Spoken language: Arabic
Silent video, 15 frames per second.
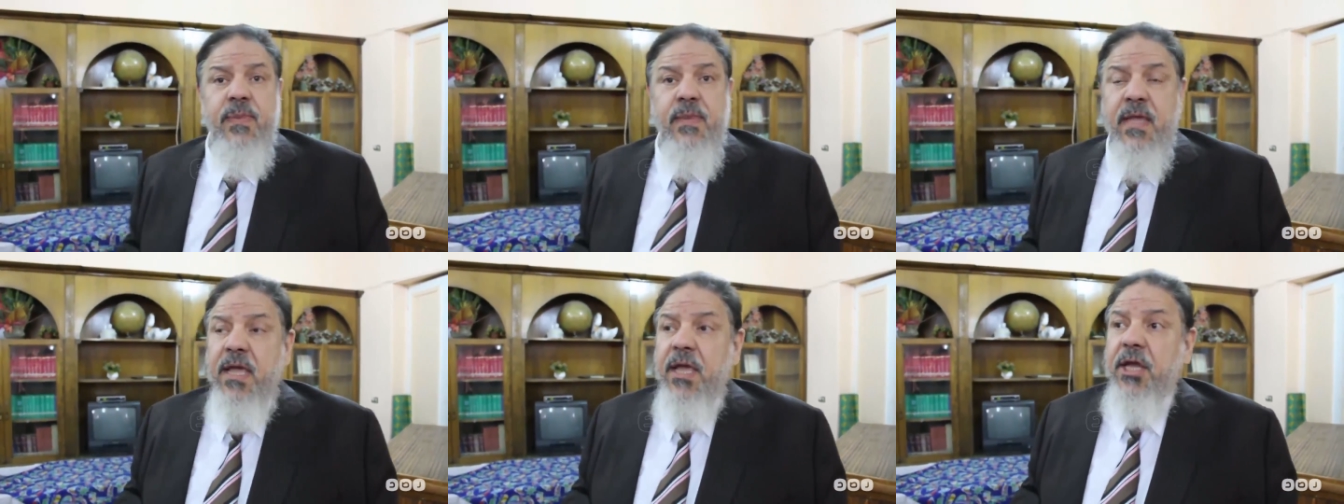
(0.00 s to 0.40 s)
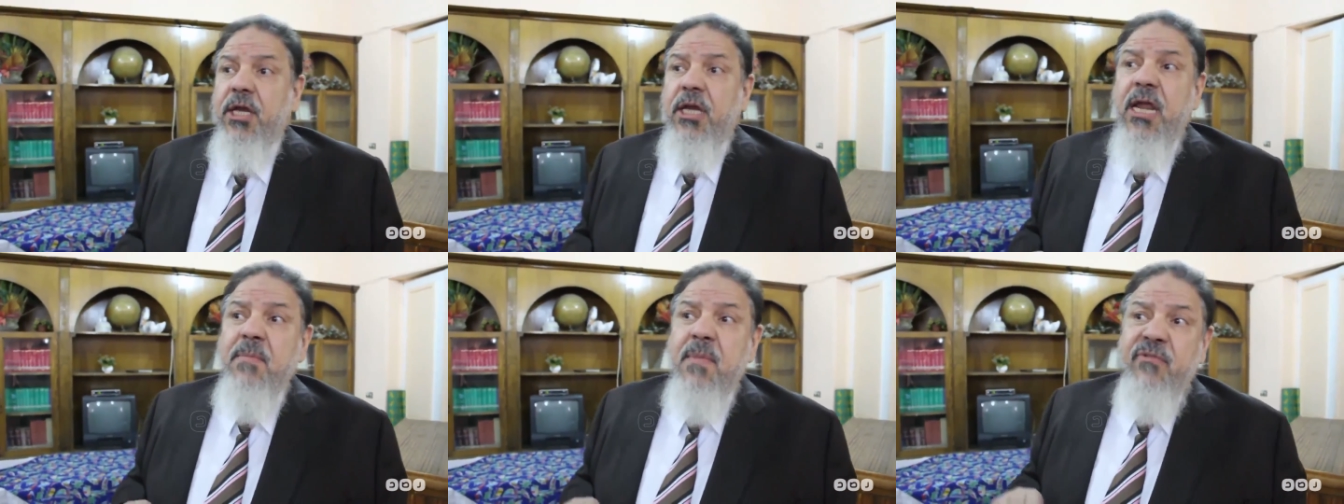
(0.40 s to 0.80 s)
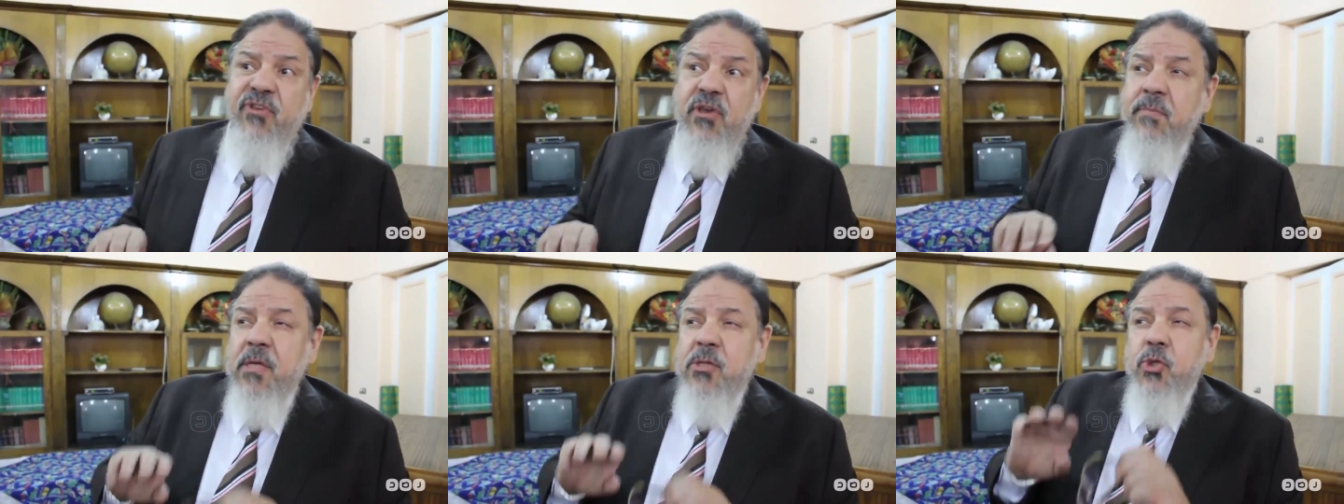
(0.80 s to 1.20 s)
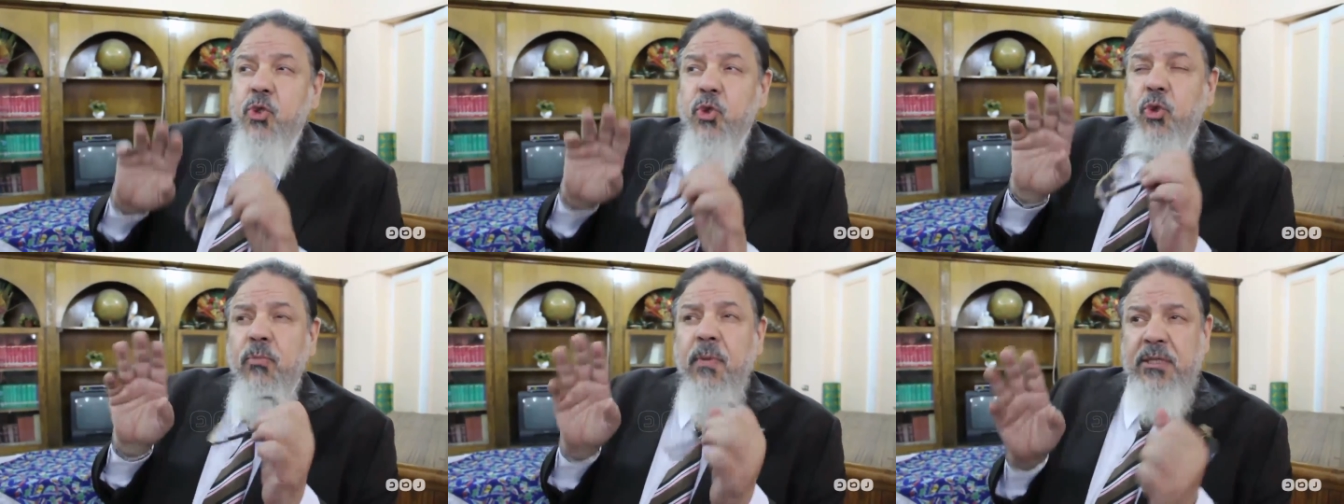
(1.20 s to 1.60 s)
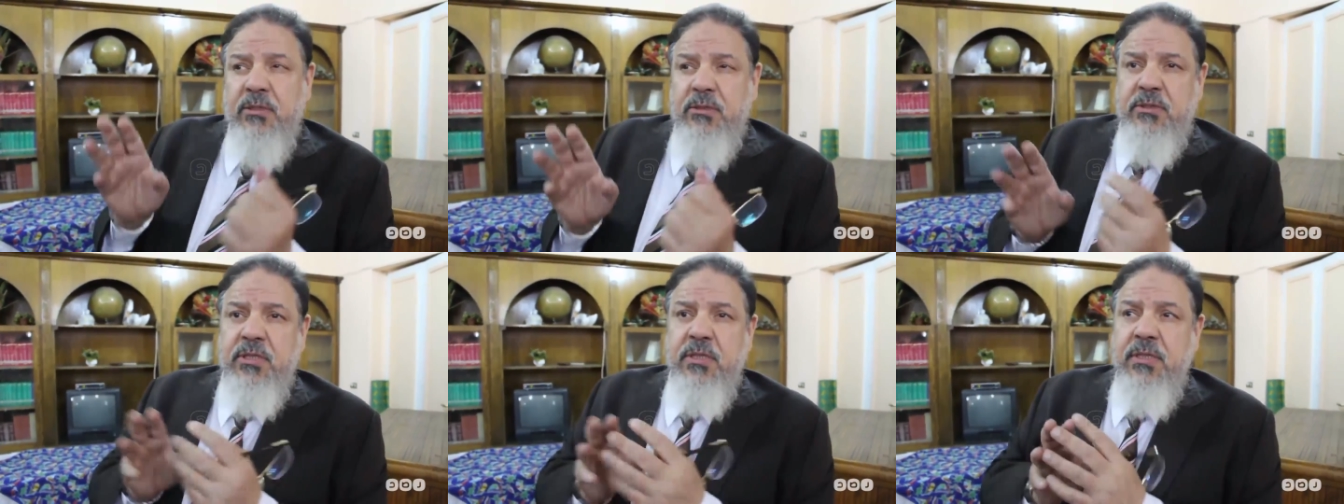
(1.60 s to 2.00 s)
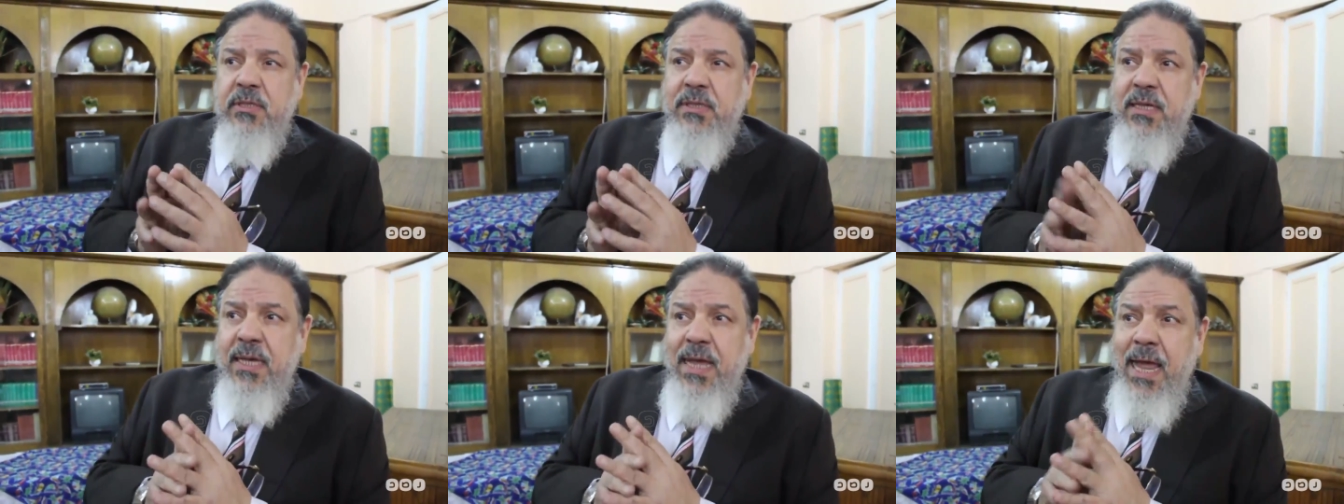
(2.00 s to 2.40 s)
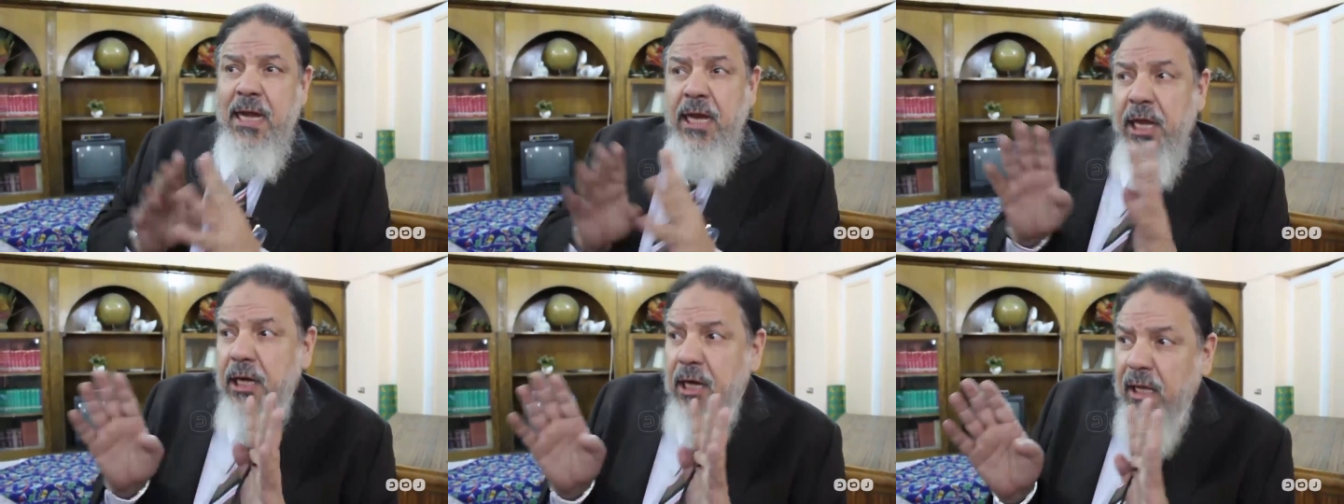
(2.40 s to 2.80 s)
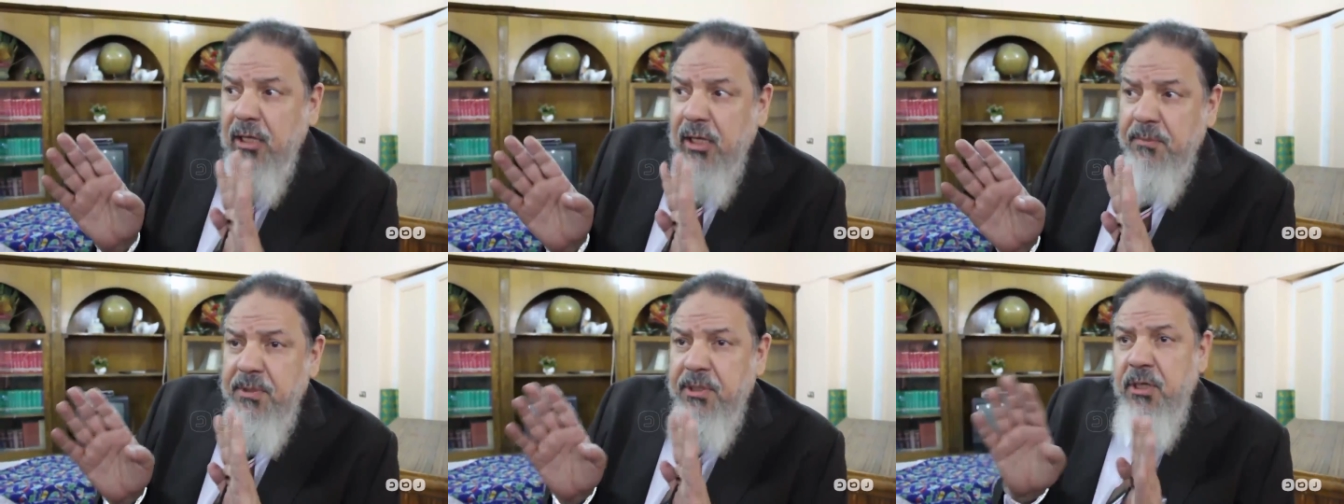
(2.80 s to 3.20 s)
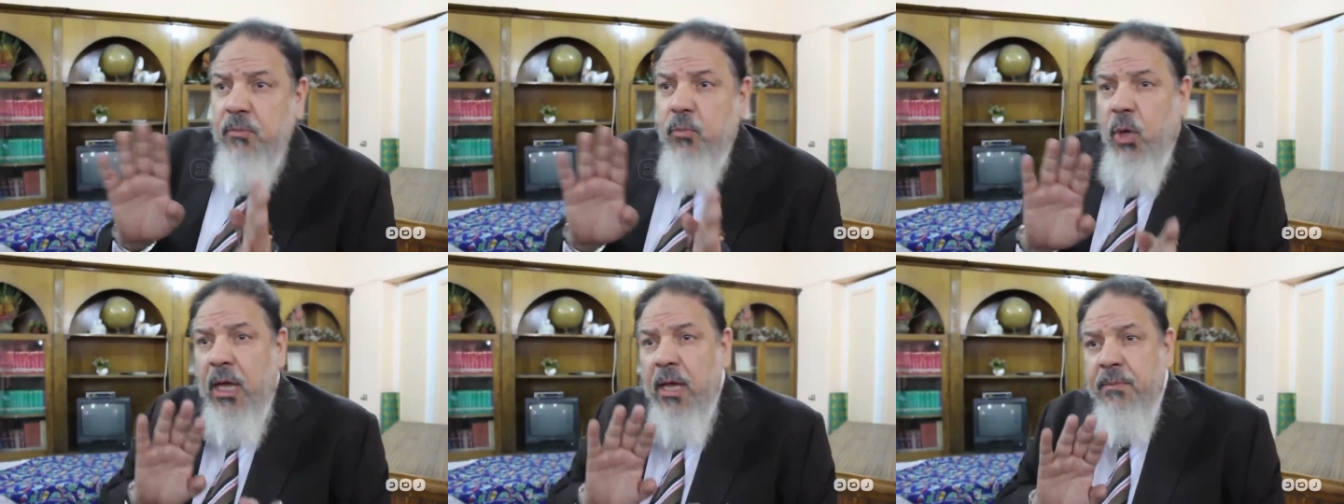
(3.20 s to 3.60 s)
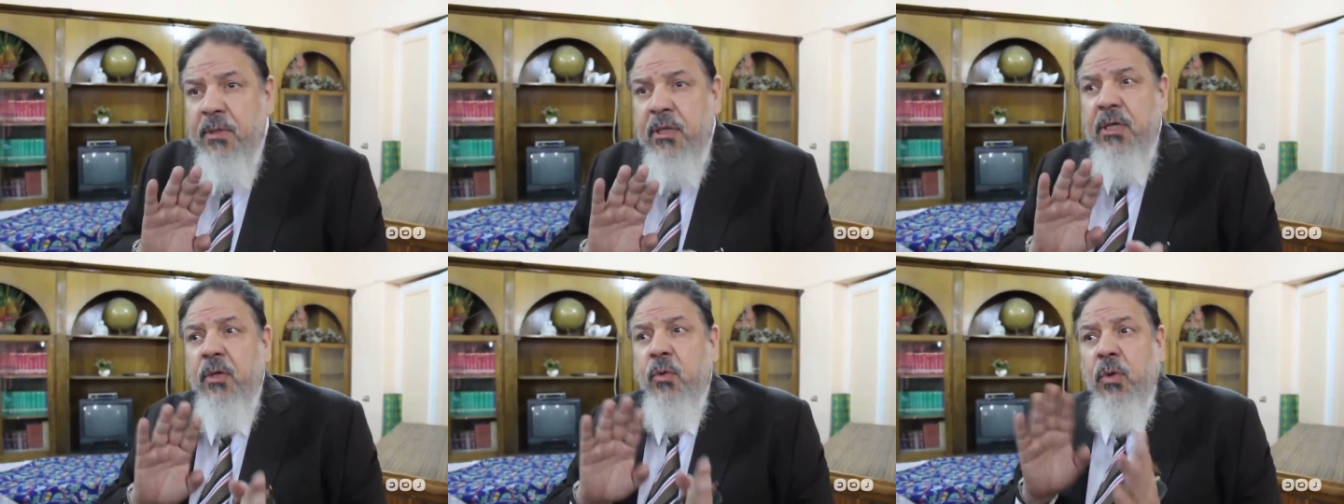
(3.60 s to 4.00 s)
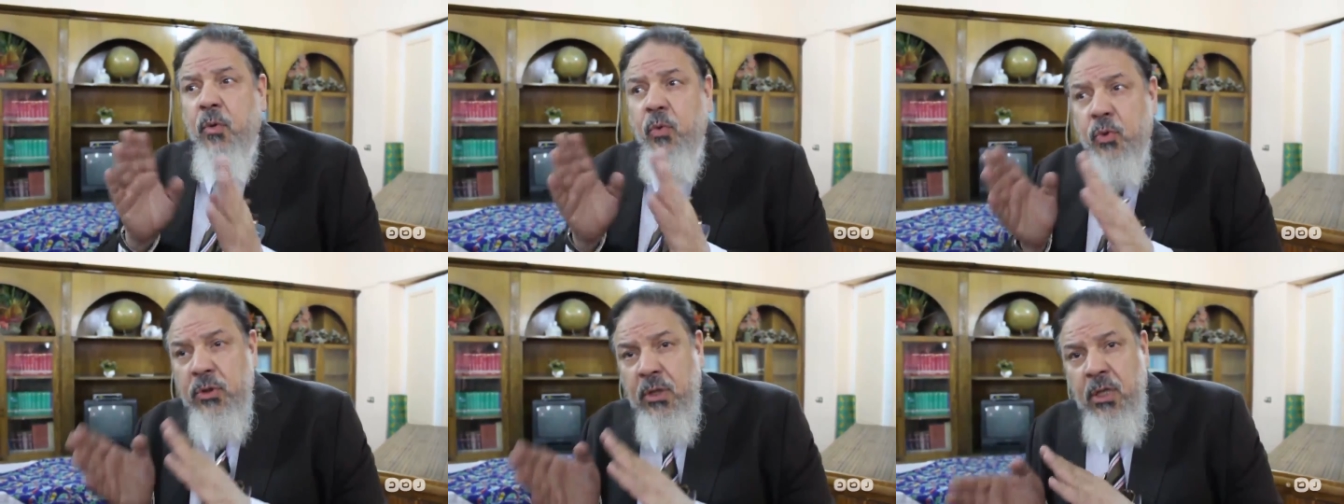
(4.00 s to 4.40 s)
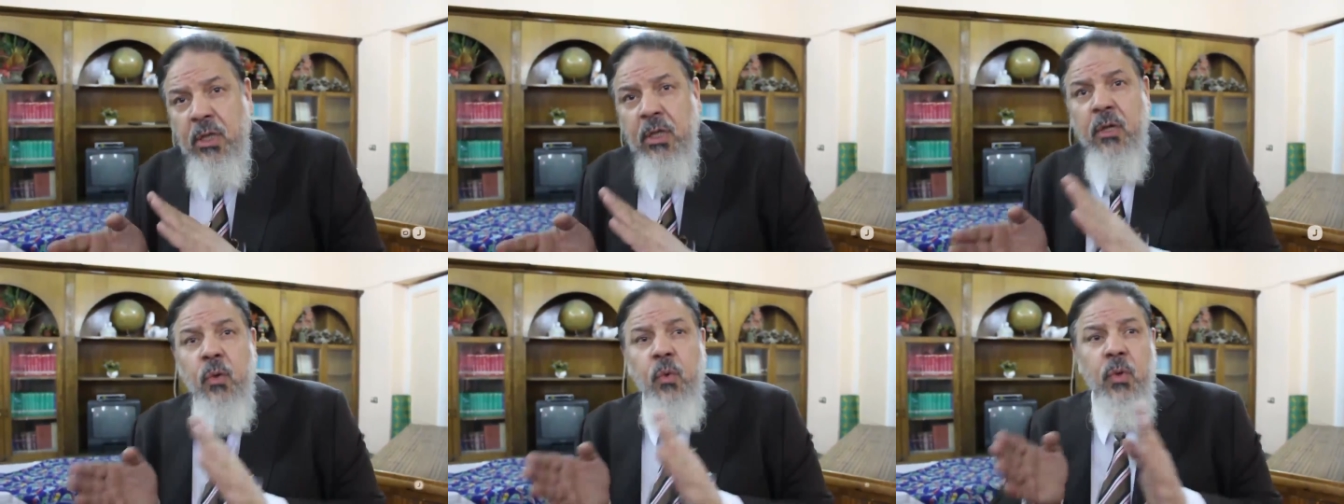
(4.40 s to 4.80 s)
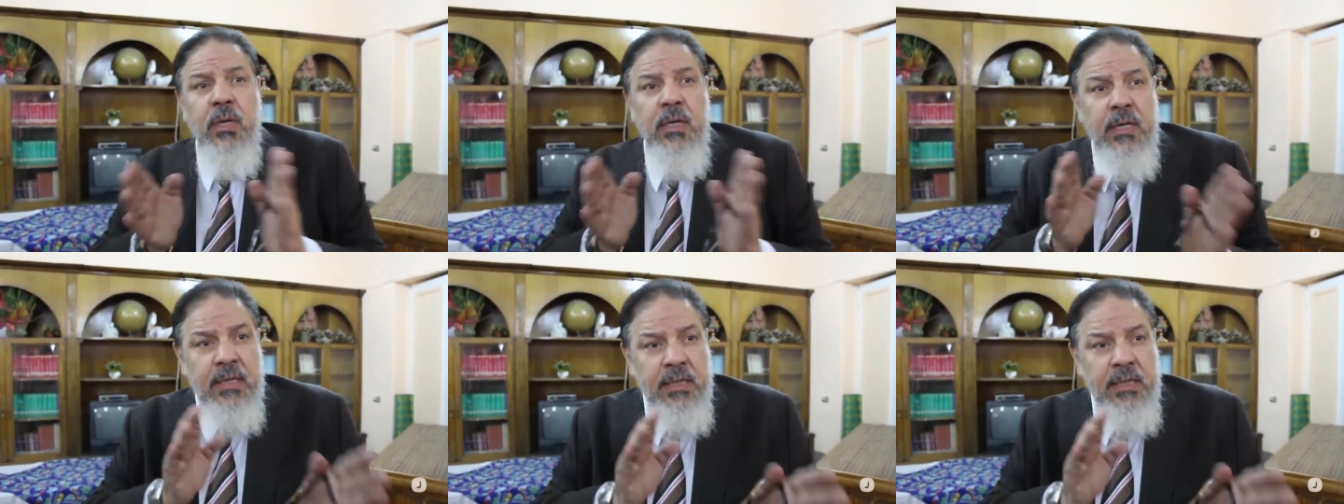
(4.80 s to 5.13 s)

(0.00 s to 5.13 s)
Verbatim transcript: إنما في منظومة العلاقة بين المحامين والقضاة و...